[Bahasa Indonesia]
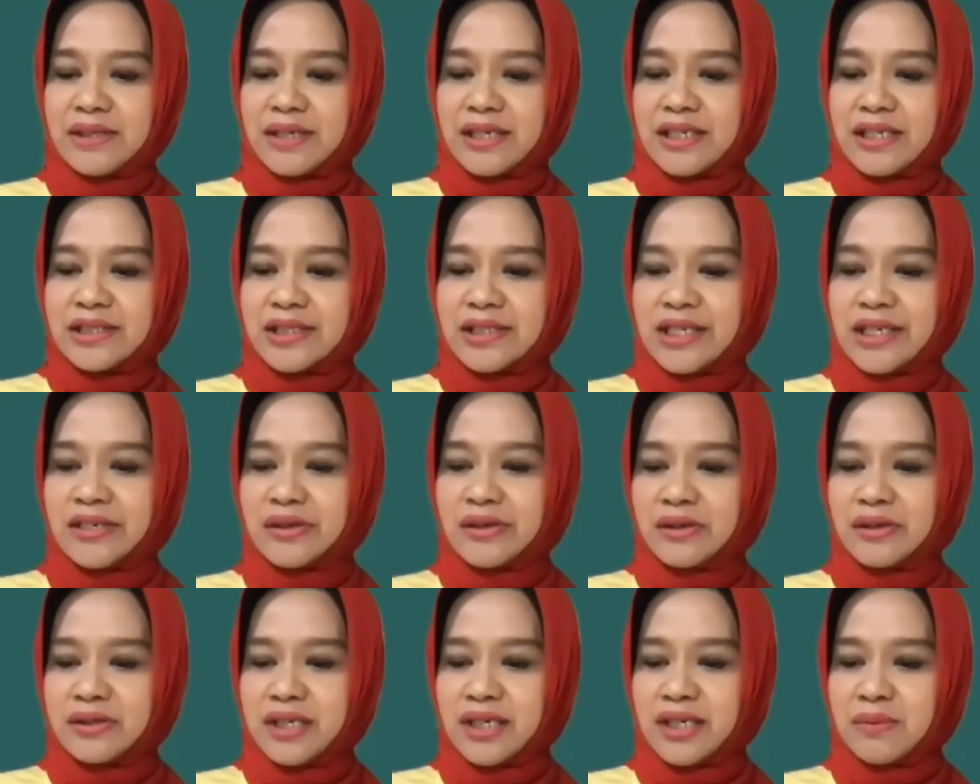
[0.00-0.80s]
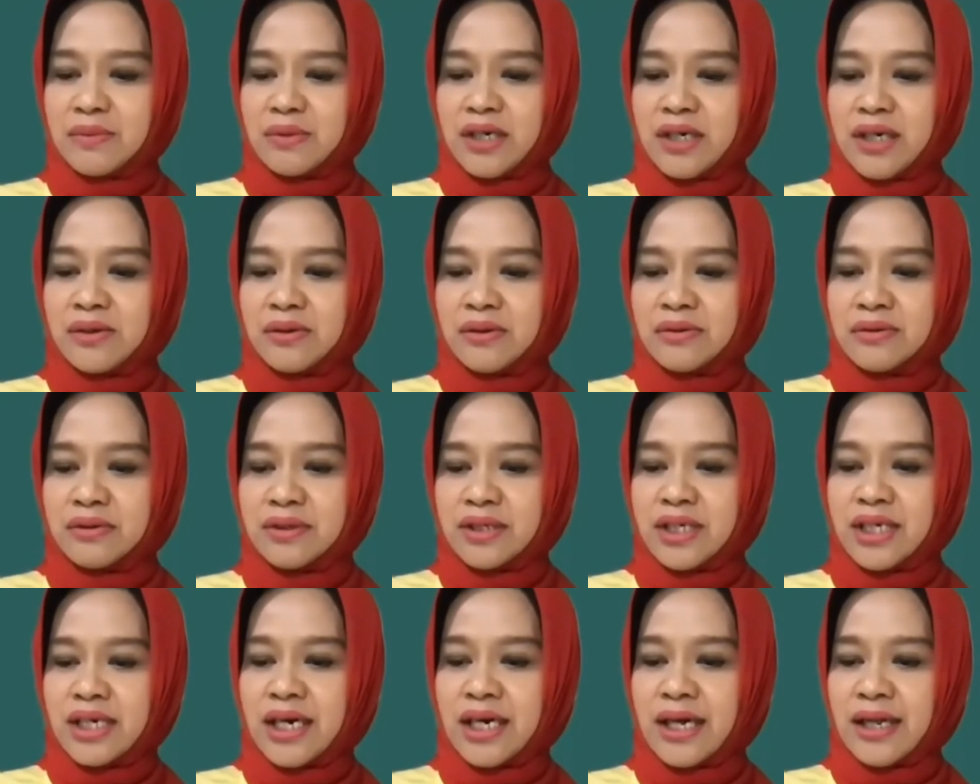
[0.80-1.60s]
Ternyata drone-nya bukan untuk
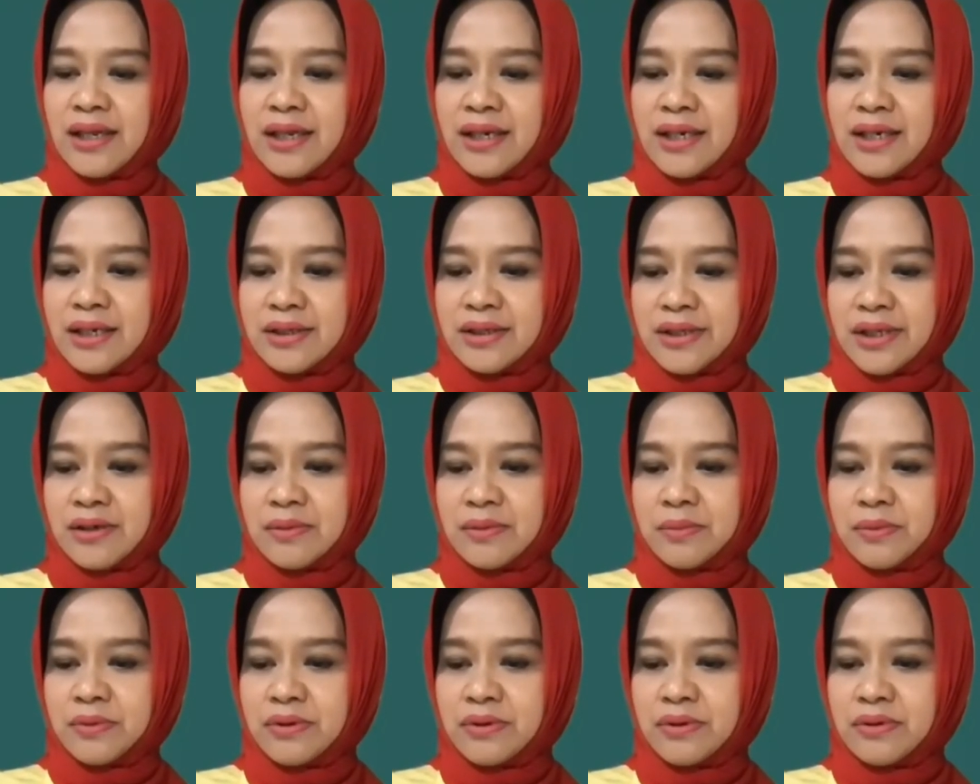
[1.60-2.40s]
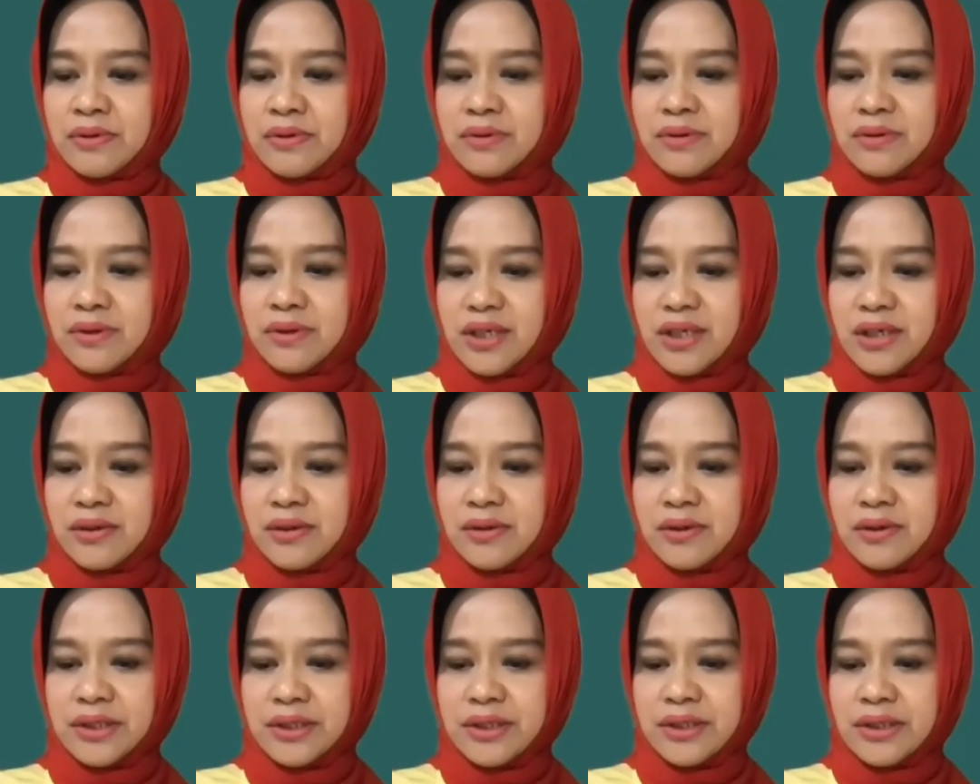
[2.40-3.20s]
e-color ataupun untuk
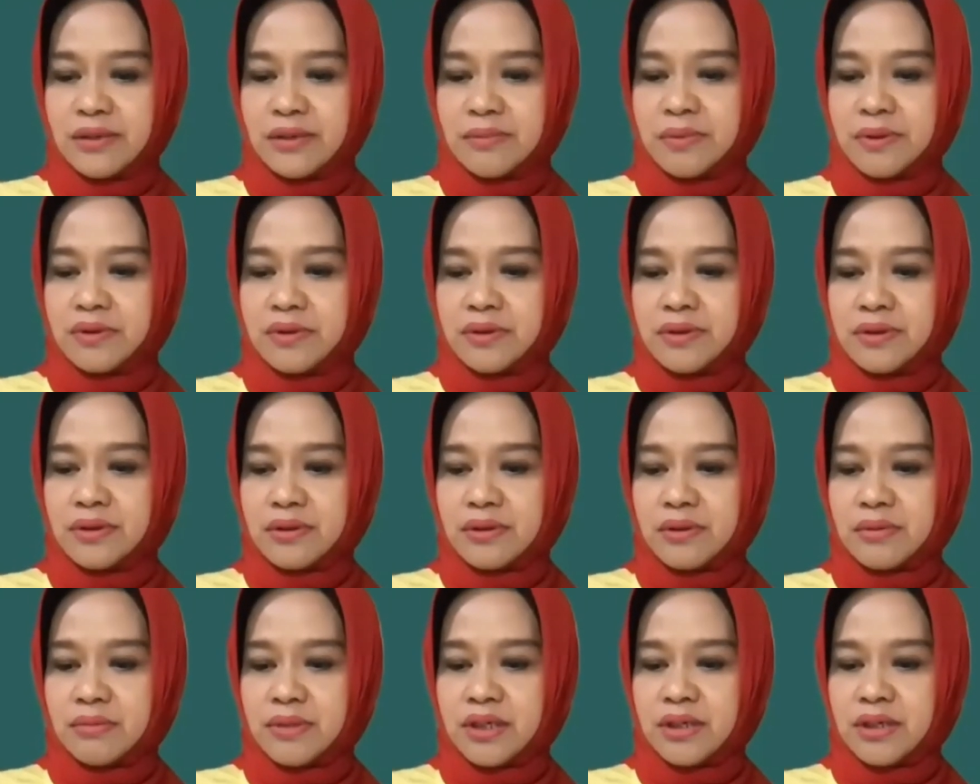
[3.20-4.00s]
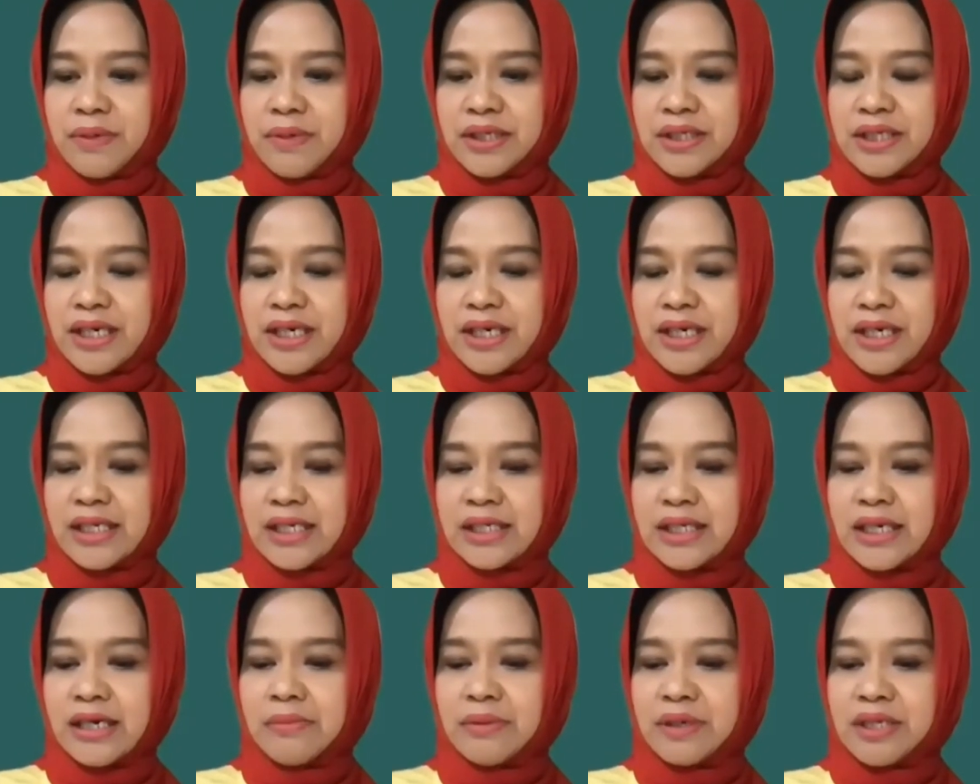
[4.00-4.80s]
inus, tapi untuk melepaskan
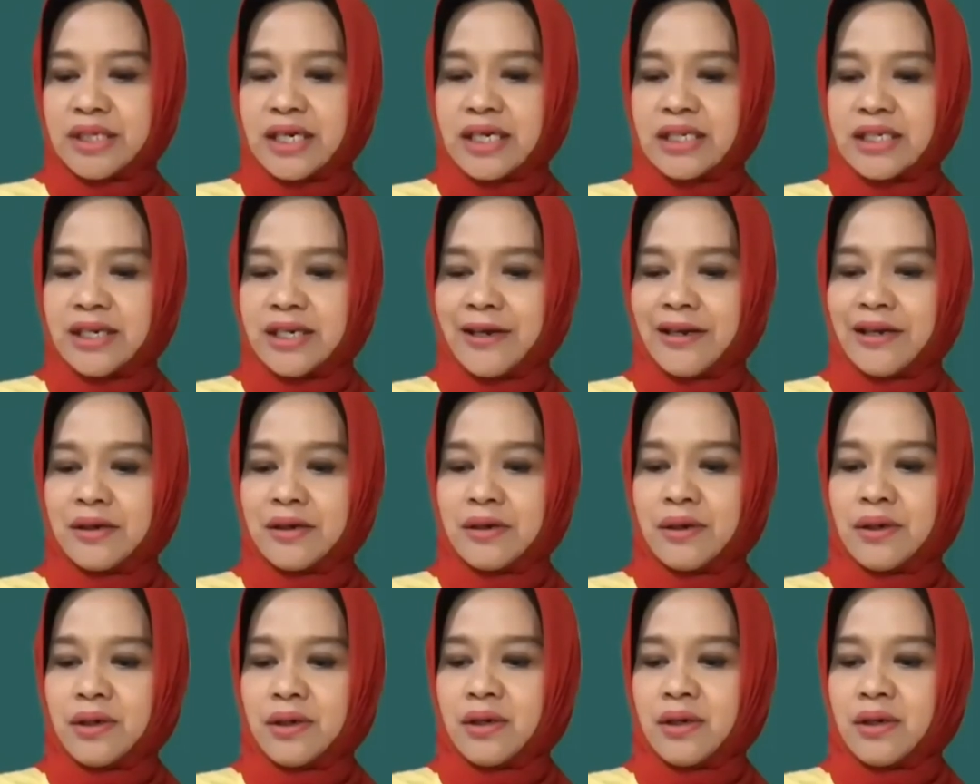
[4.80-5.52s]
dia bertanya ini.